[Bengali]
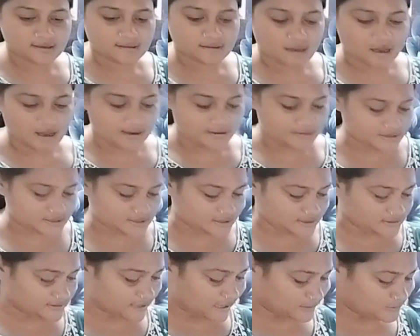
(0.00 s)
আর ডিকে
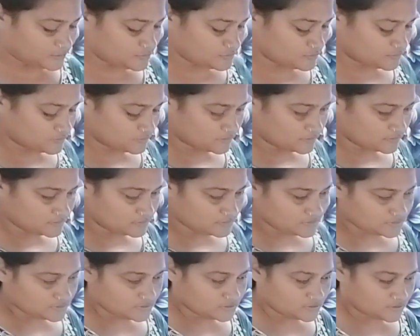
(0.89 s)
দাদু
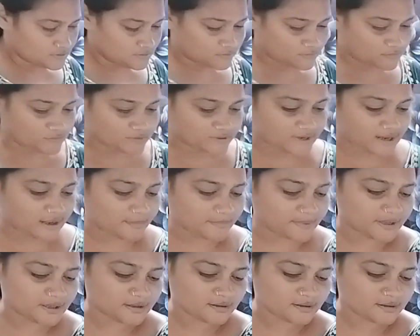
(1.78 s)
রুটি খাবে